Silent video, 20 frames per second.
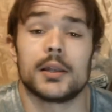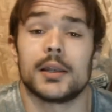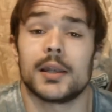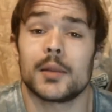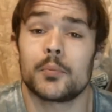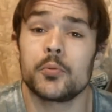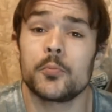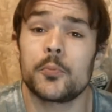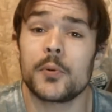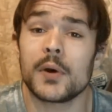
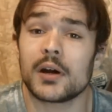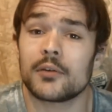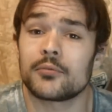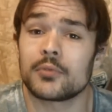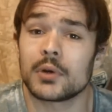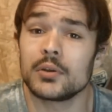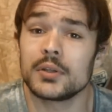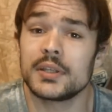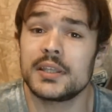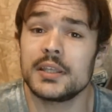La plupart
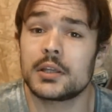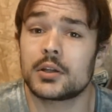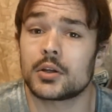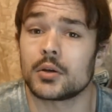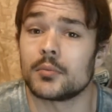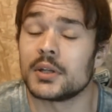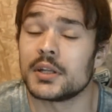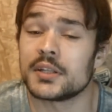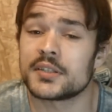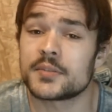voient le geek
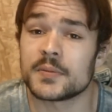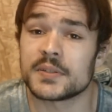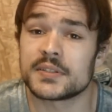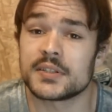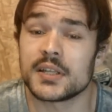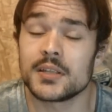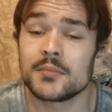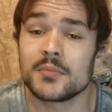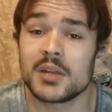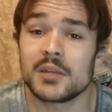comme un espèce
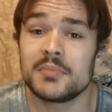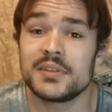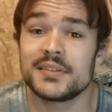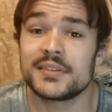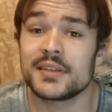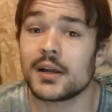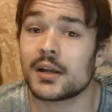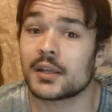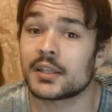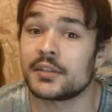d'animal
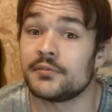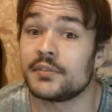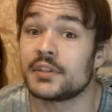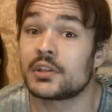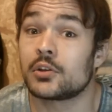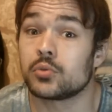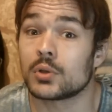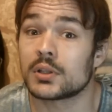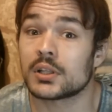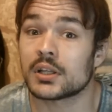bizarre qui vit
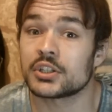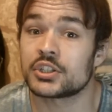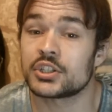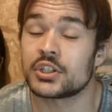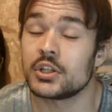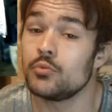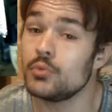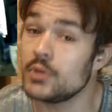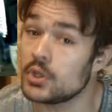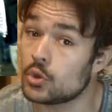cloîtré
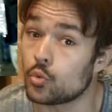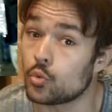chez lui,